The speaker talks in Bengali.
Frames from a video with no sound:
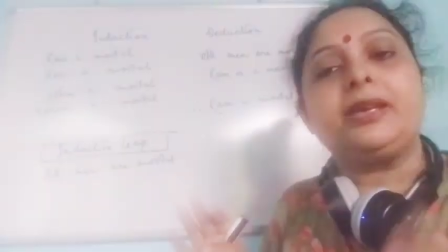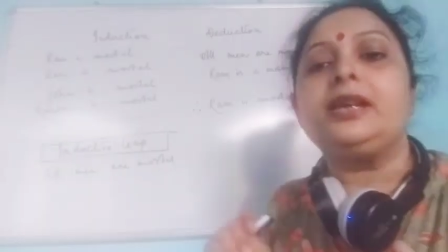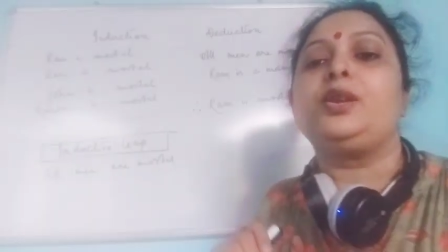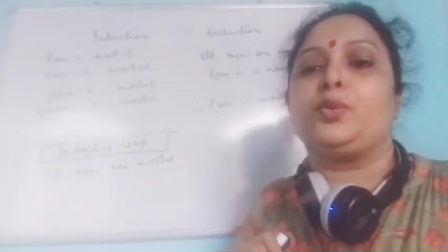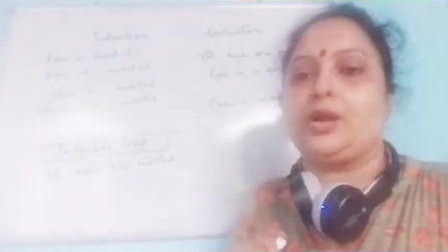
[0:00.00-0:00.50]

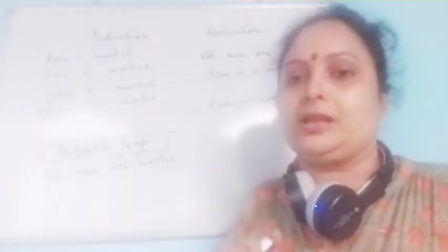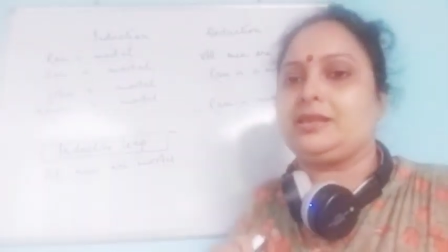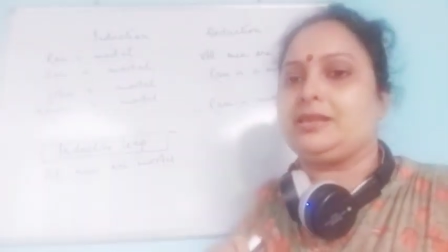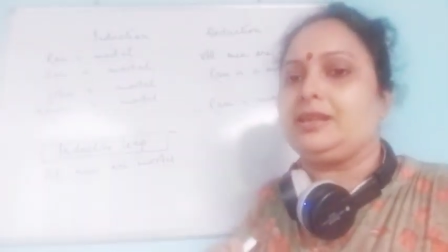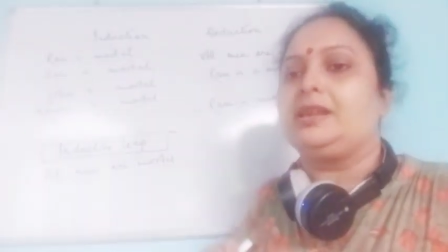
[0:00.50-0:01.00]
মিলও
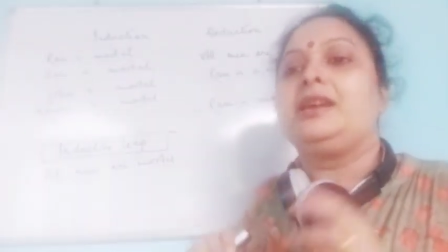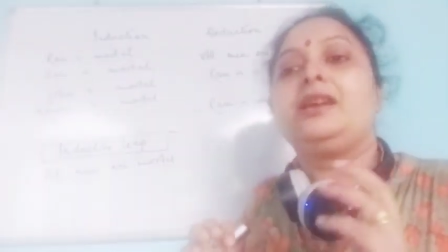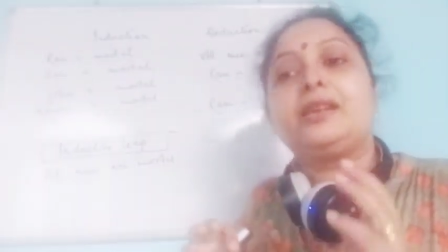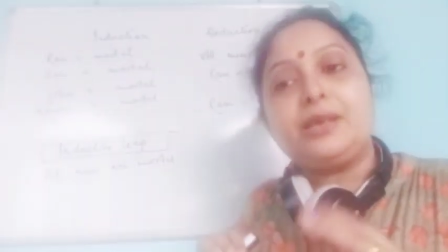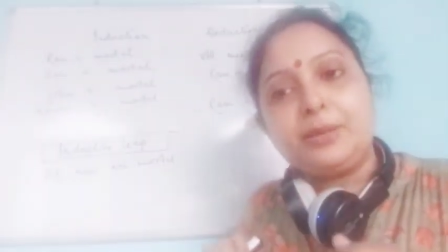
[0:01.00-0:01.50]
আছে
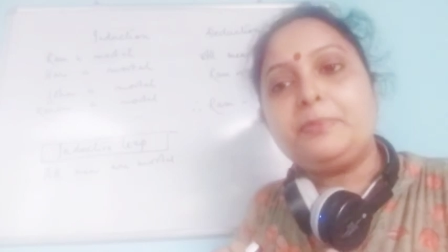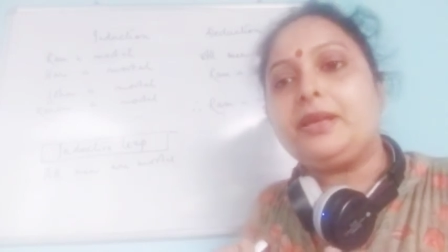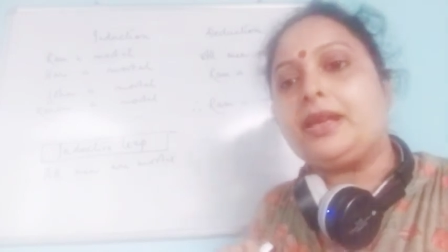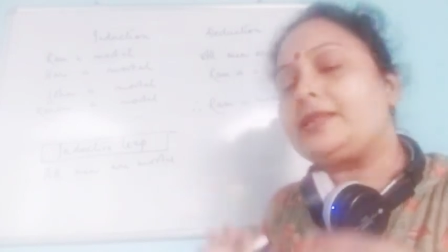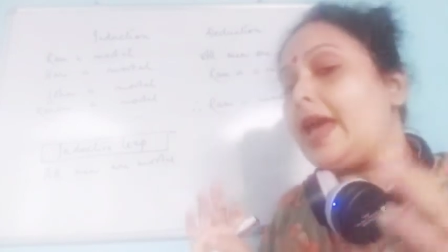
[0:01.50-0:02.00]
কি
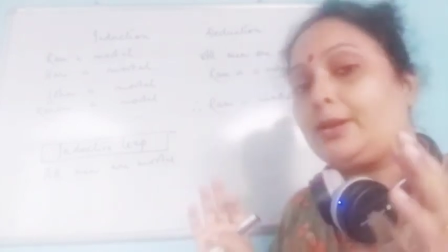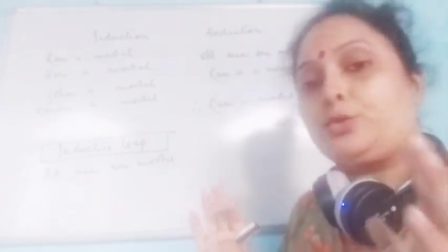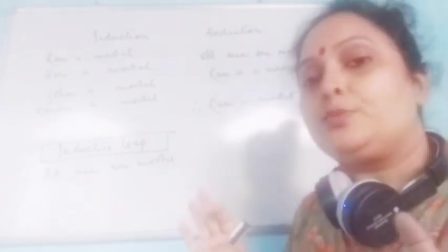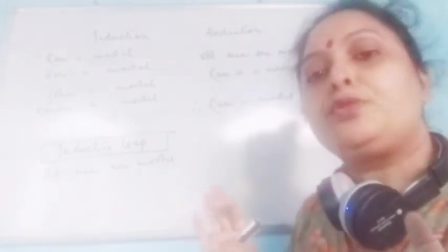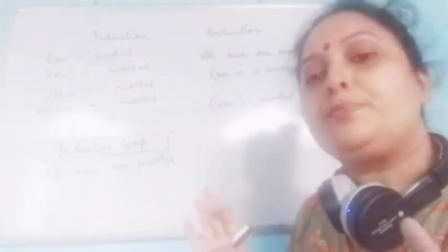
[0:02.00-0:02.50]
মিল আছে
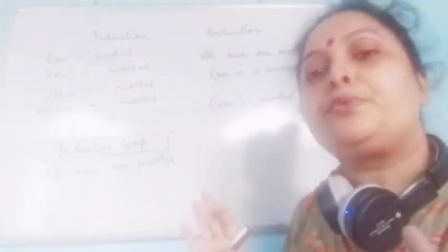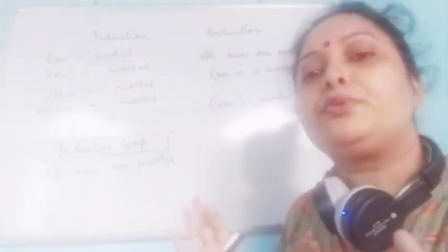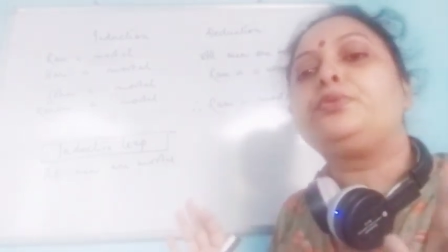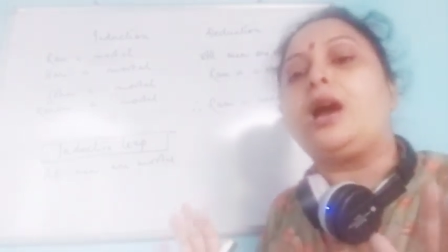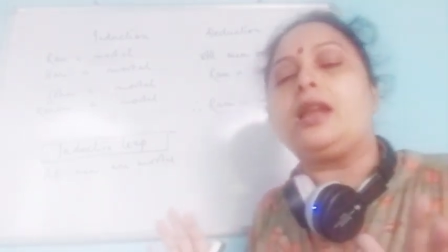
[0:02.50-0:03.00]
একদম যে পুরো
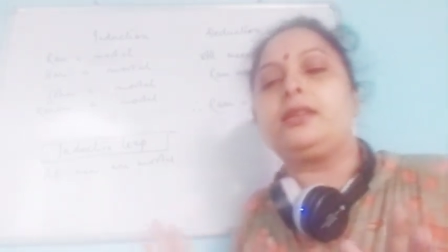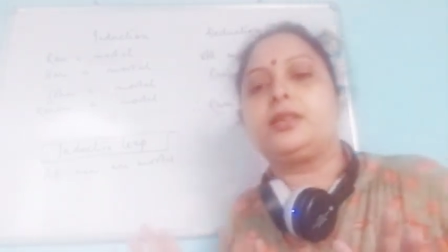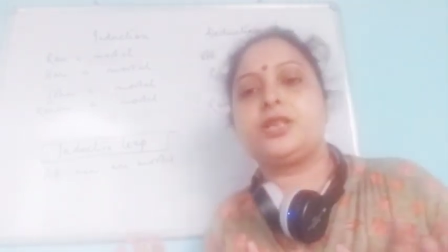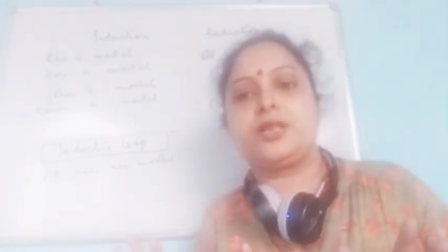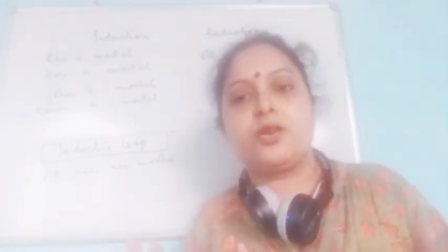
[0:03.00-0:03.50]

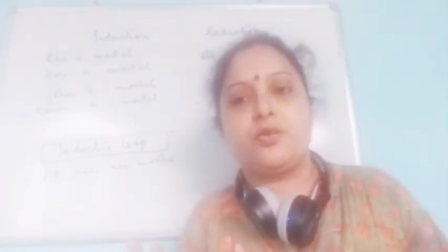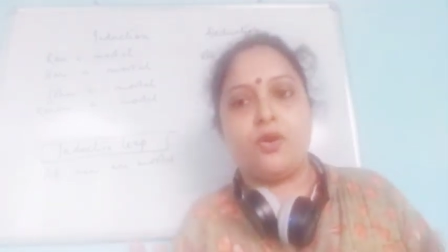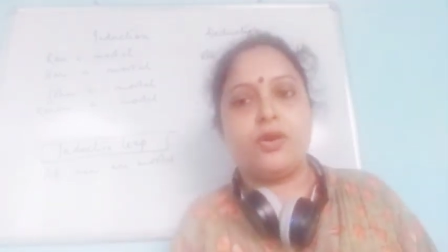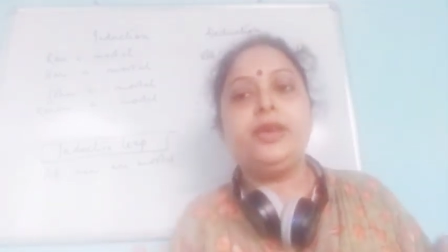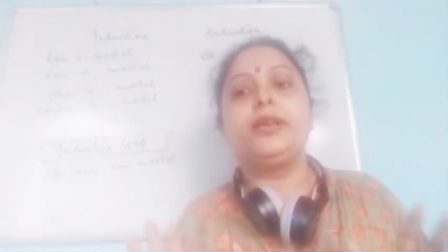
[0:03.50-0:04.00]
আলাদা সেটা
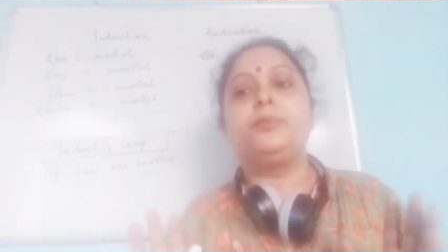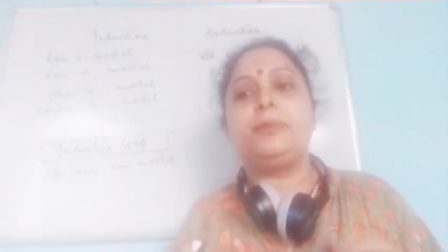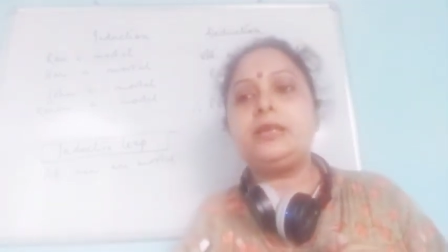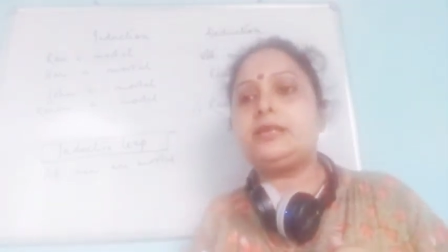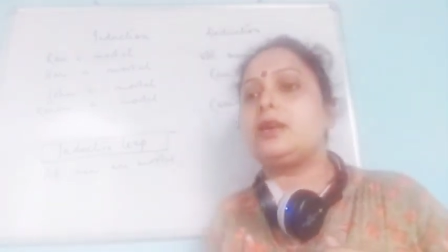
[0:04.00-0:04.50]
নয়
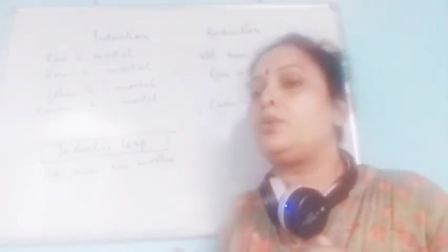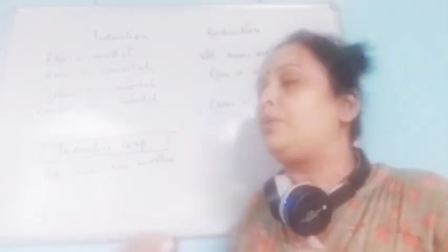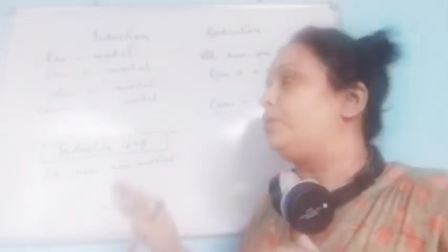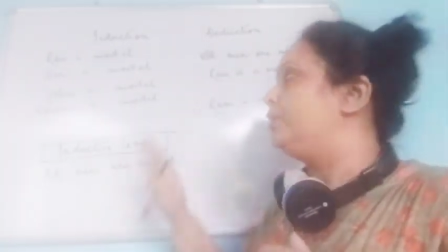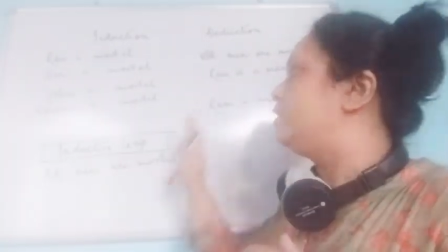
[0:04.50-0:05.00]
মিলটা হলো